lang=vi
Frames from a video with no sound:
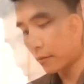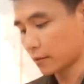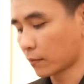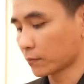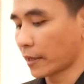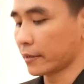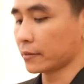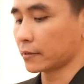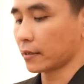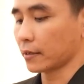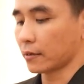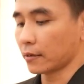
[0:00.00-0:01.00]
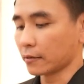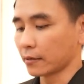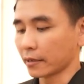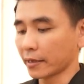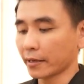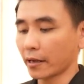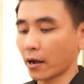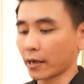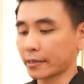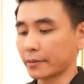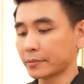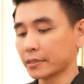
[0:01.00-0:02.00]
Không thấy được những cái hạt
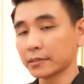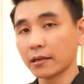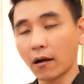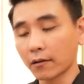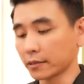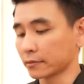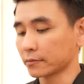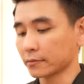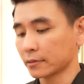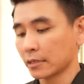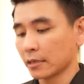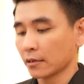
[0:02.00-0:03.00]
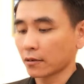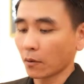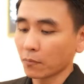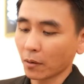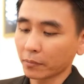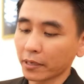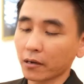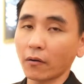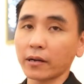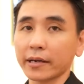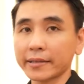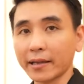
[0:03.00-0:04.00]
kim cương nhỏ được, cũng không thể
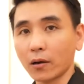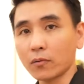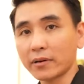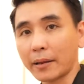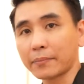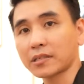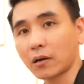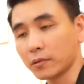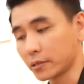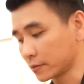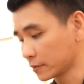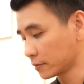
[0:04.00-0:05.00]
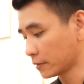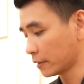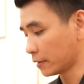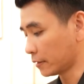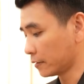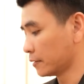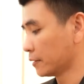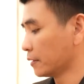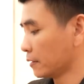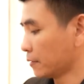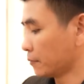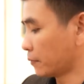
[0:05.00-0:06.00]
coi được cái chấu đẹp xấu được, thì
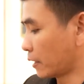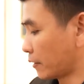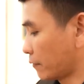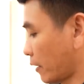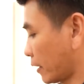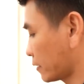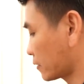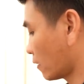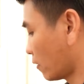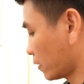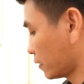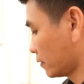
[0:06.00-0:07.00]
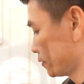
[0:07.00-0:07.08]
mình phải coi.